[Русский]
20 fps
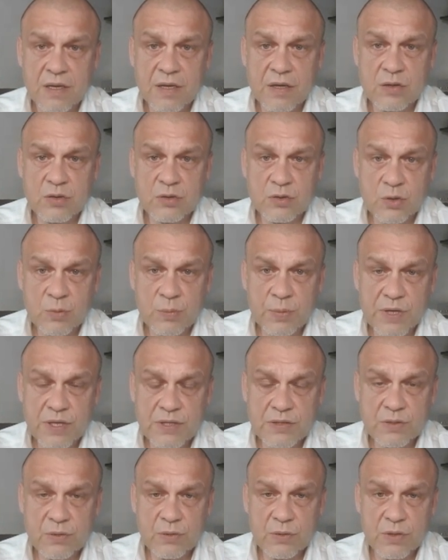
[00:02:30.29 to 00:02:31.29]
То что
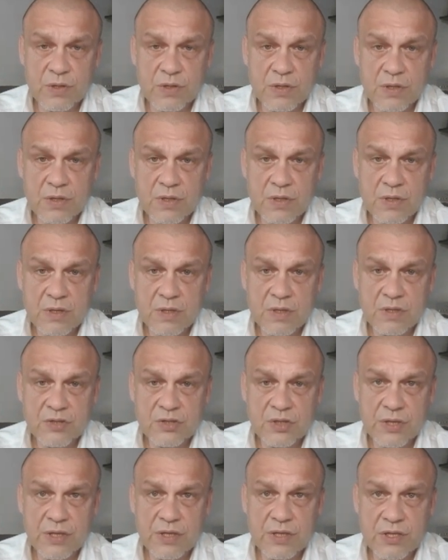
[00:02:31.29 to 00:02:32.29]
происходит? Человек